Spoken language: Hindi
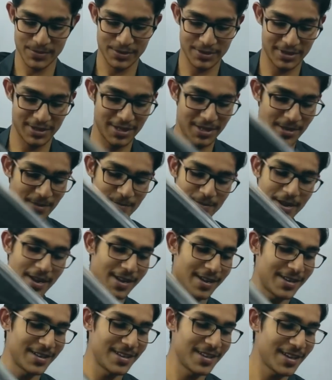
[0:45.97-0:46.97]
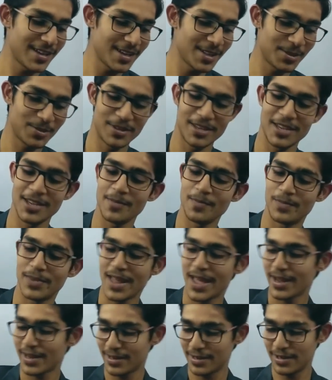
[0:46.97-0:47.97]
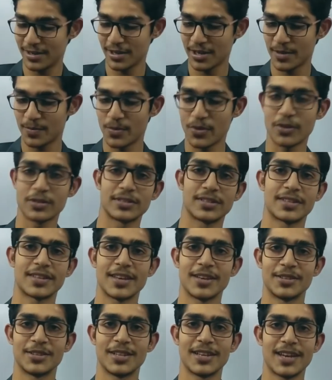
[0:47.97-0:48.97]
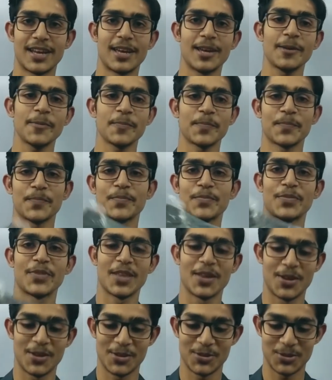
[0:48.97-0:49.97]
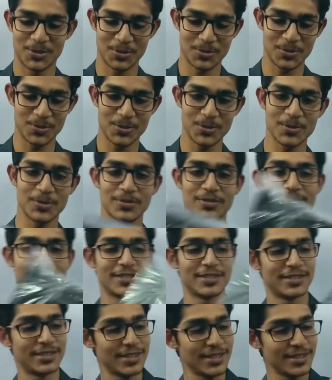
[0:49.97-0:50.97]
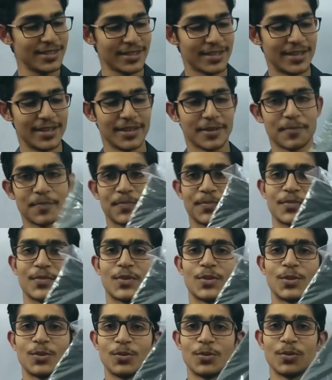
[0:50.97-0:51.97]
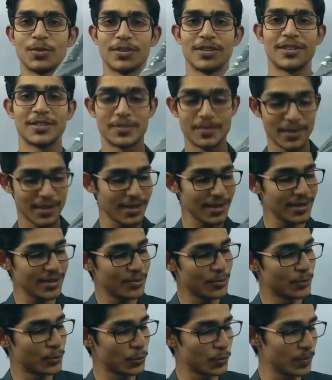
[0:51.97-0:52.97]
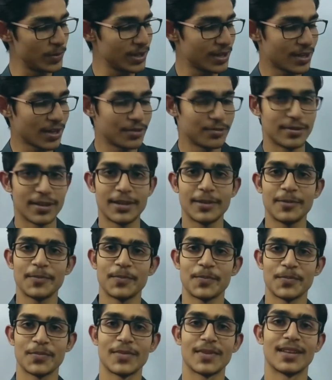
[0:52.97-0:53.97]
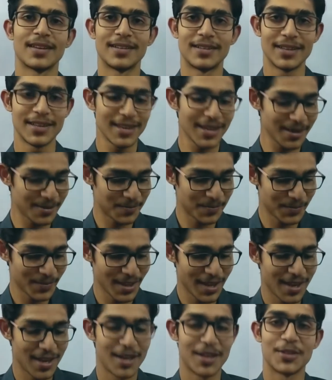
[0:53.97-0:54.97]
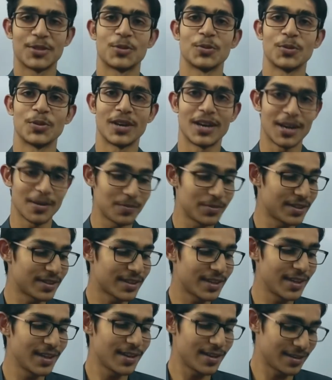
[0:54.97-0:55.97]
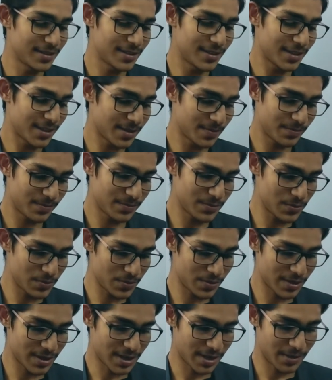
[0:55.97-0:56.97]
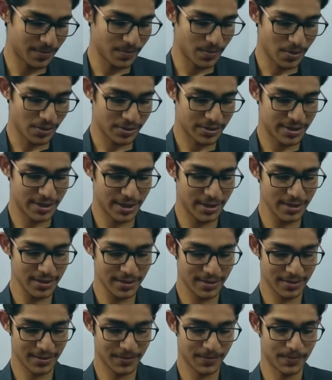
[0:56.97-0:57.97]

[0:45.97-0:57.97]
बहुत ही भारी है तो ये ब्लैक कलर का बॉक्स इसके अंदर है तो ये देखिए तो इसमें YouTube लिखा हुआ है ठीक है तो अब इसकी करते हैं हम लोग अनबॉक्सिंग